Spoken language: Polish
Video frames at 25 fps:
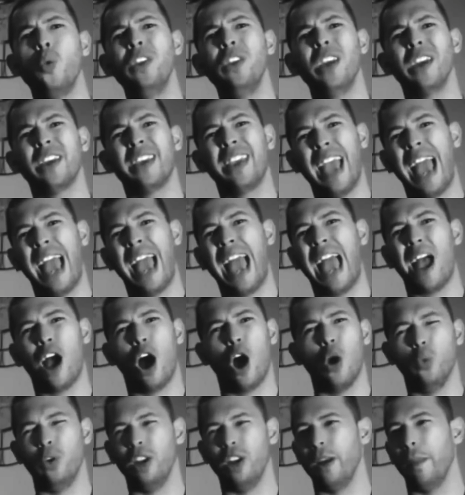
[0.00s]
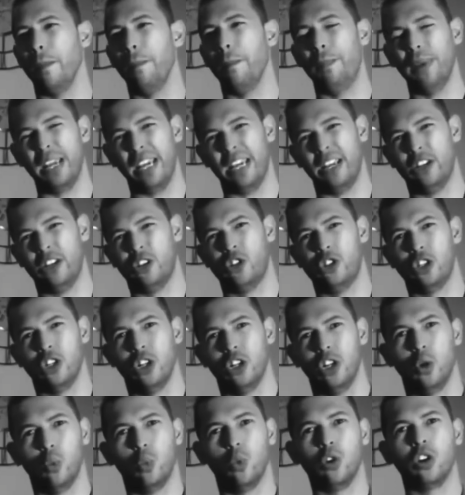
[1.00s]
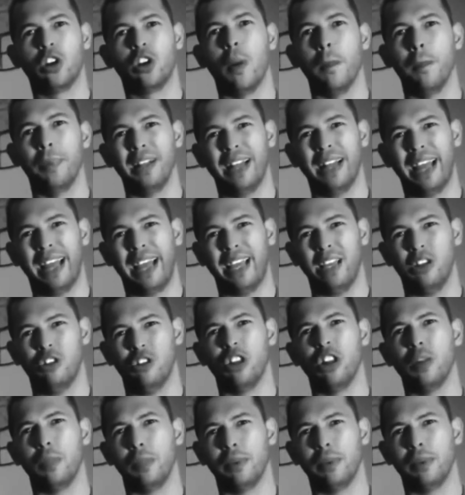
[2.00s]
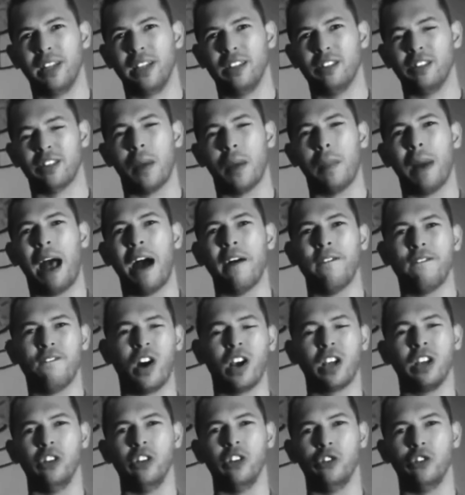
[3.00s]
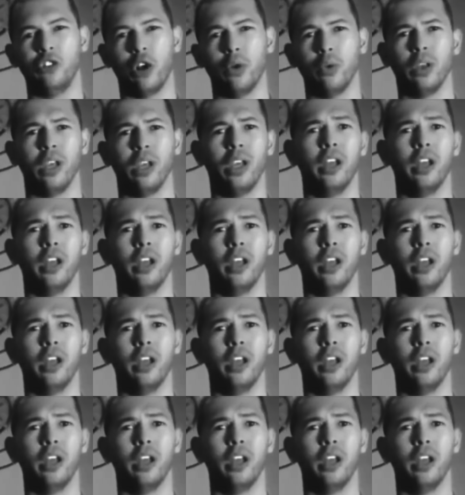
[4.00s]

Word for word: Only a cat owning bitch would complain to the police about a fucking joke.